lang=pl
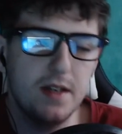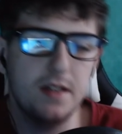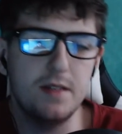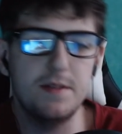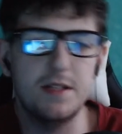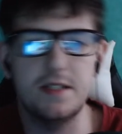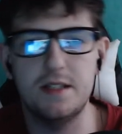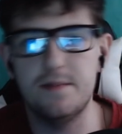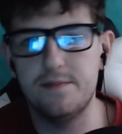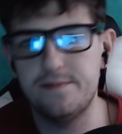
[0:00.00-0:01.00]

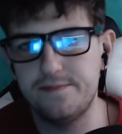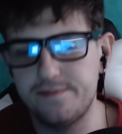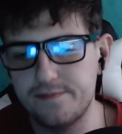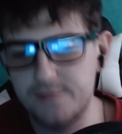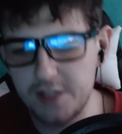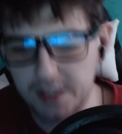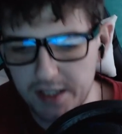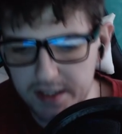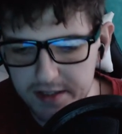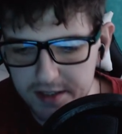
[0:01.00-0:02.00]
Tymczasem dzięki
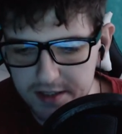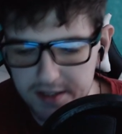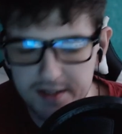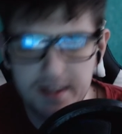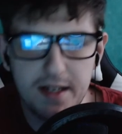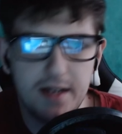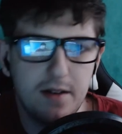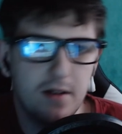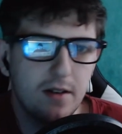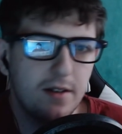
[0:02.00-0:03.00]
raz jeszcze za
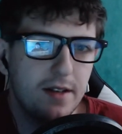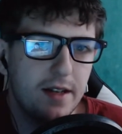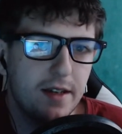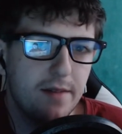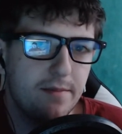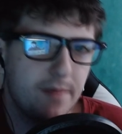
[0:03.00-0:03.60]
oglądanie.